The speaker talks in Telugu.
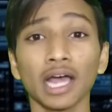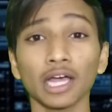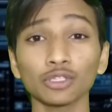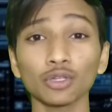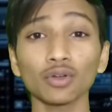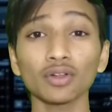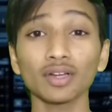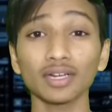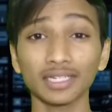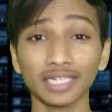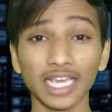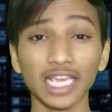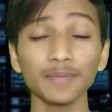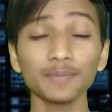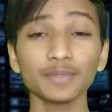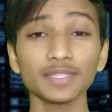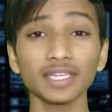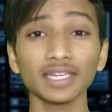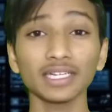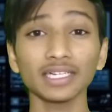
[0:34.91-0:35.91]
అందులో ఉన్న
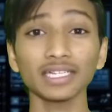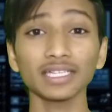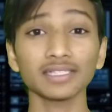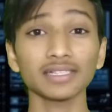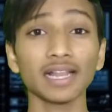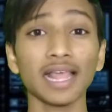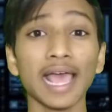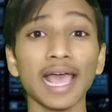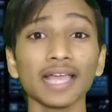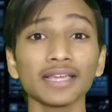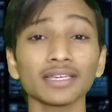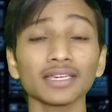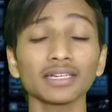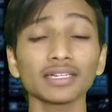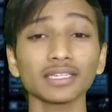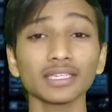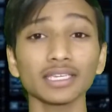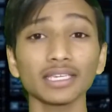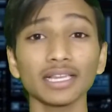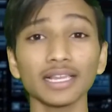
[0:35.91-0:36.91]
టైప్స్ ఏంటి అసలు
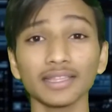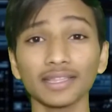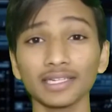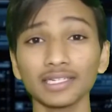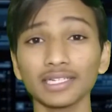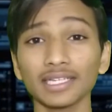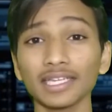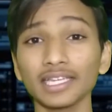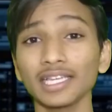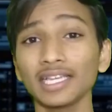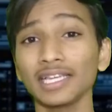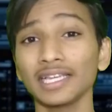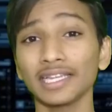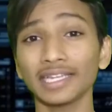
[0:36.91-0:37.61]
హ్యాకర్ కి లేదంటే